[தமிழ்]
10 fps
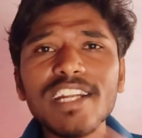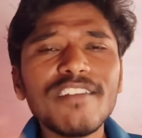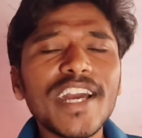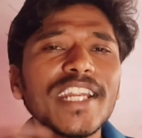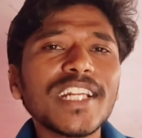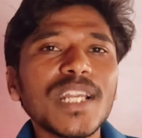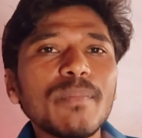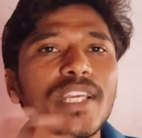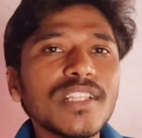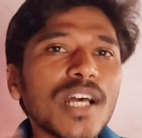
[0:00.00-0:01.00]
வேரியண்ட்லேயுமே இந்த
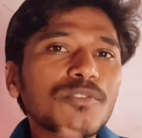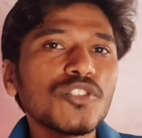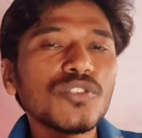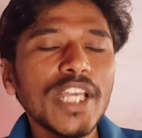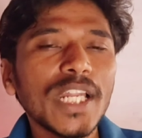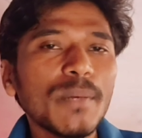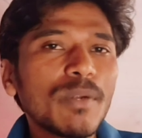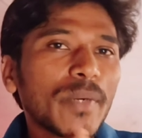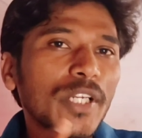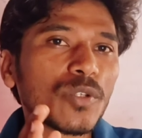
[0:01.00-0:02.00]
ஆப்ஷன் வந்து எனேபிள் பண்ணி
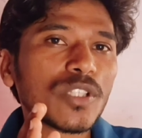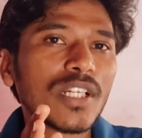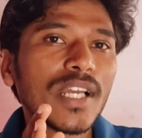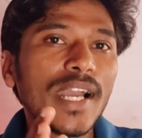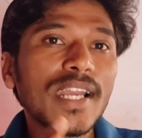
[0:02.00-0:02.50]
கொடுத்துருக்காங்க